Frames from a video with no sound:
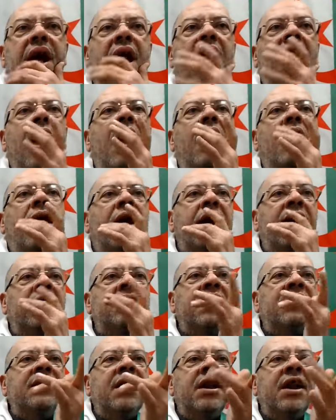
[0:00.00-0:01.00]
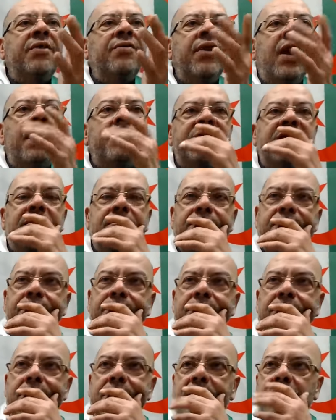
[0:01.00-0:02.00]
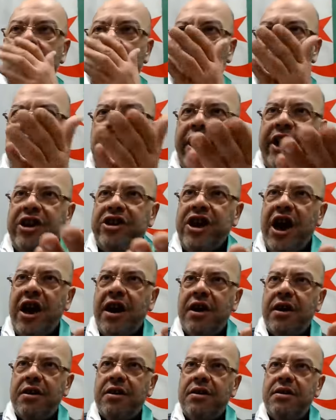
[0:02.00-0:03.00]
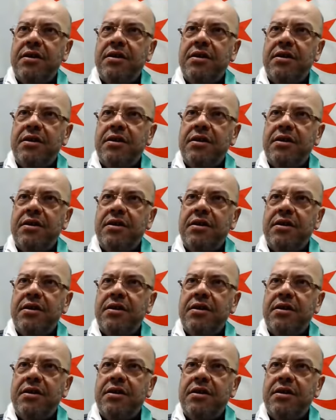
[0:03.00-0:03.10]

اه قياده تاعنا في الحبس روح خرجها